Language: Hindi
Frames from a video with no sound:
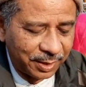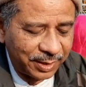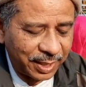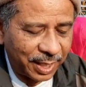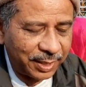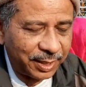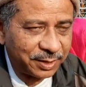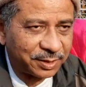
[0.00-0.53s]

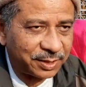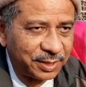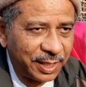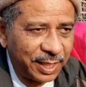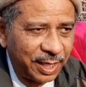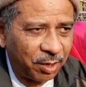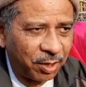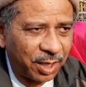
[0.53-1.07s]
यानी
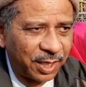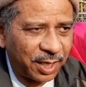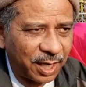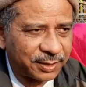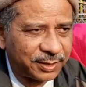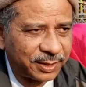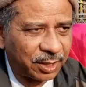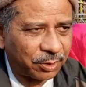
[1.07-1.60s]
सीए और
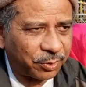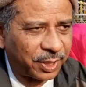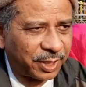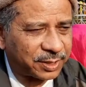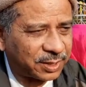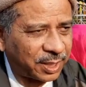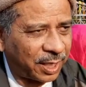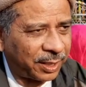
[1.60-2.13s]
एनआरसी का कोई
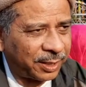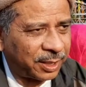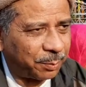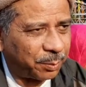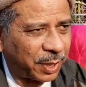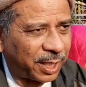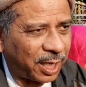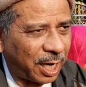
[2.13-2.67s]
रिश्ता नहीं है
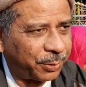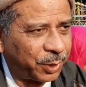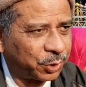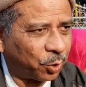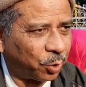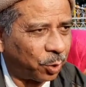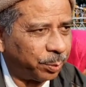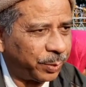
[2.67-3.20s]
मगर अभी
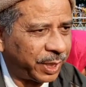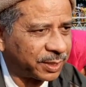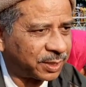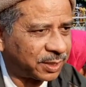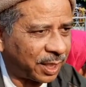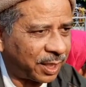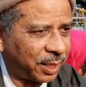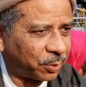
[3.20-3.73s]
तो होम
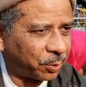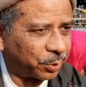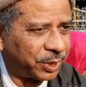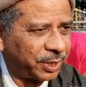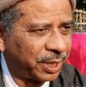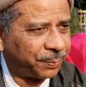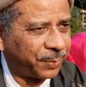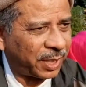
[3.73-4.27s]
मिनिस्टर ने खुद
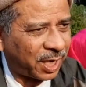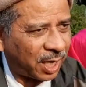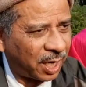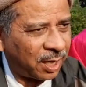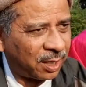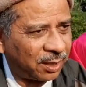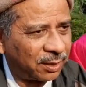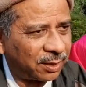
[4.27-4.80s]
ही अपने
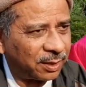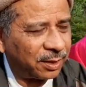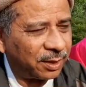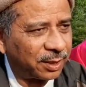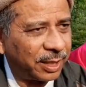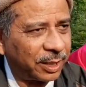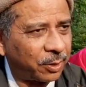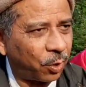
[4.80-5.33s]
कहा
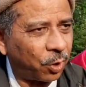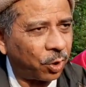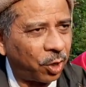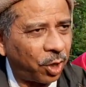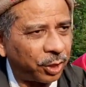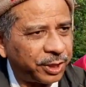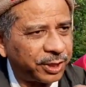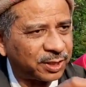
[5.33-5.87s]
कि
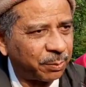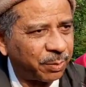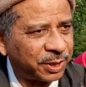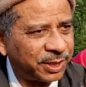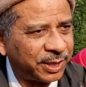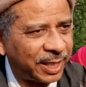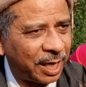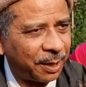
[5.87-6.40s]
क्रोनोलॉजी
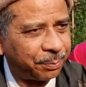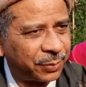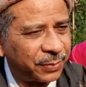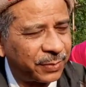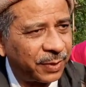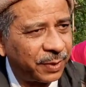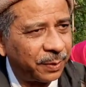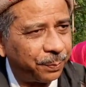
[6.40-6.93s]
समझिए आप
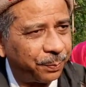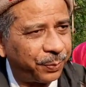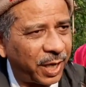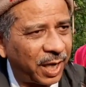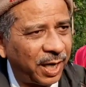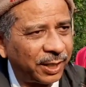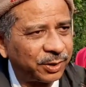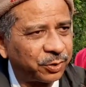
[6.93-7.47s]

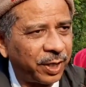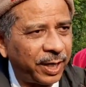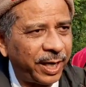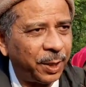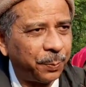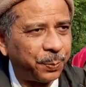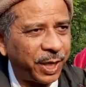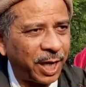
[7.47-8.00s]
पहले जो है
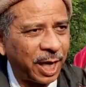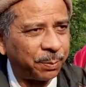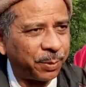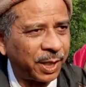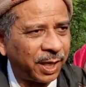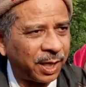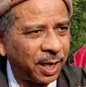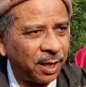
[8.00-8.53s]
एनपीआर
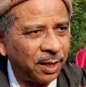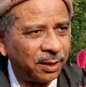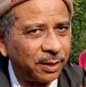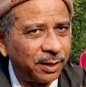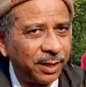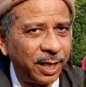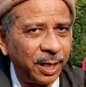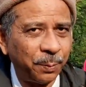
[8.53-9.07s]
बनेगा
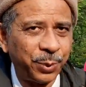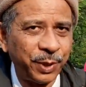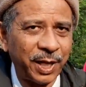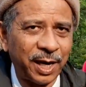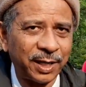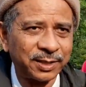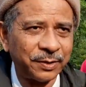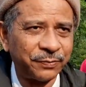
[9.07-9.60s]

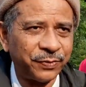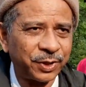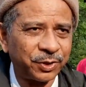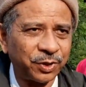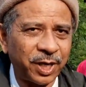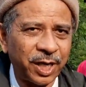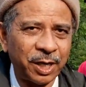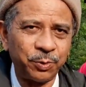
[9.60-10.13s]
एनपीआर से फिर
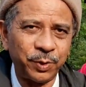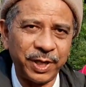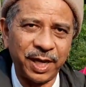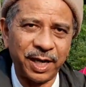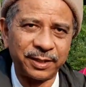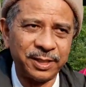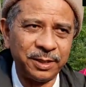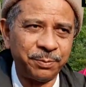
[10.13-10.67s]
जो है वो
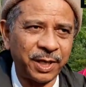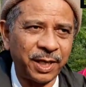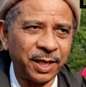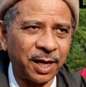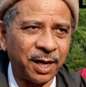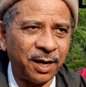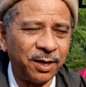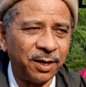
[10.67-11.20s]
एनआरसी
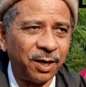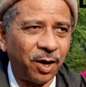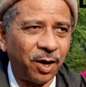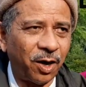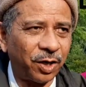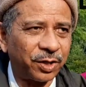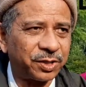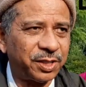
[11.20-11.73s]
बनेगा
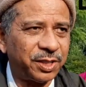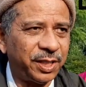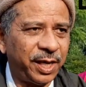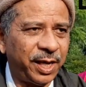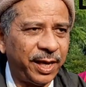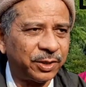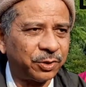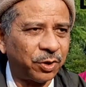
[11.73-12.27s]
और
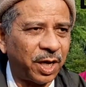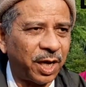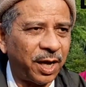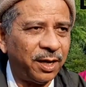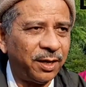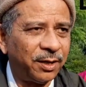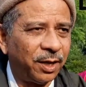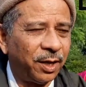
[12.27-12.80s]
सीए जो
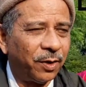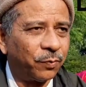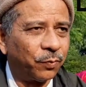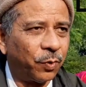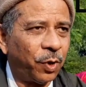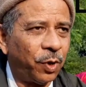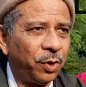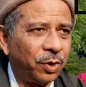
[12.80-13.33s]
है
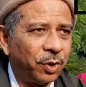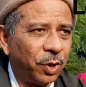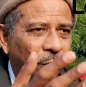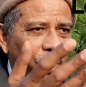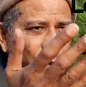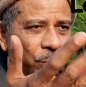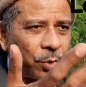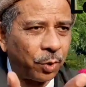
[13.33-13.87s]
वो
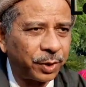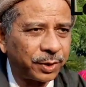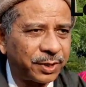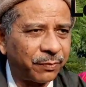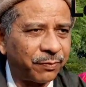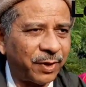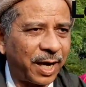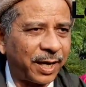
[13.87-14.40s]
लोगों को
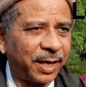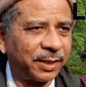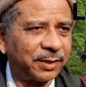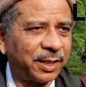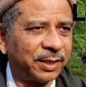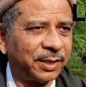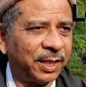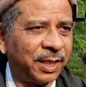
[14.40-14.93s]
सिर्फ
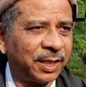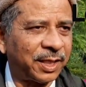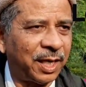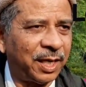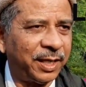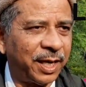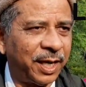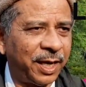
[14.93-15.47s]
नागरिकता देने के
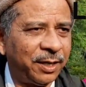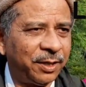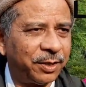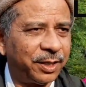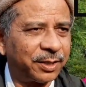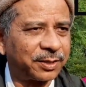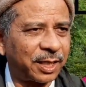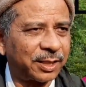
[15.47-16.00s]
लिए
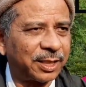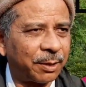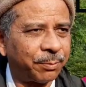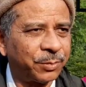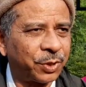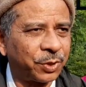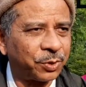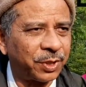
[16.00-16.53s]
है इसका
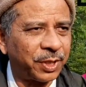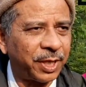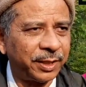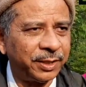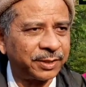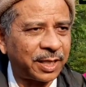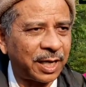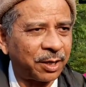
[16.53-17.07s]
धर्म से कुछ
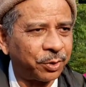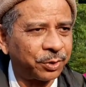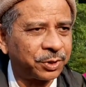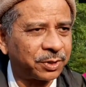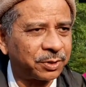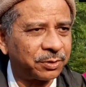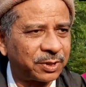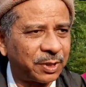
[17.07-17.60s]
इसका
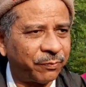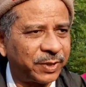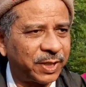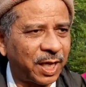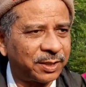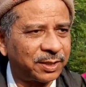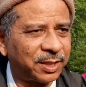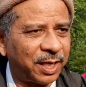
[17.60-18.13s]
कुछ
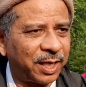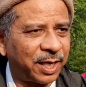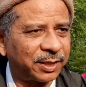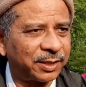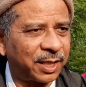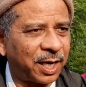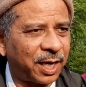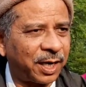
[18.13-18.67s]
संविधान से लेना
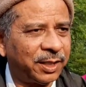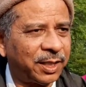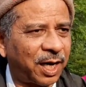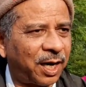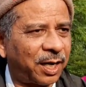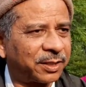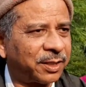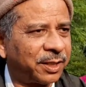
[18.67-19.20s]
देना नहीं
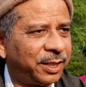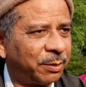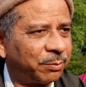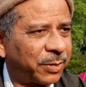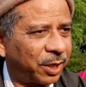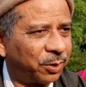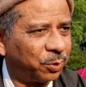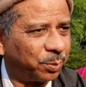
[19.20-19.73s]
अलग से
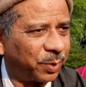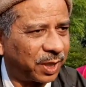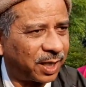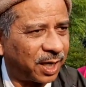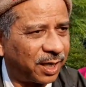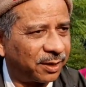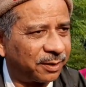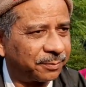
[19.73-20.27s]
नियम कानून बन
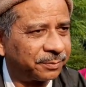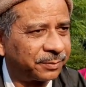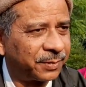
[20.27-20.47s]
रहा है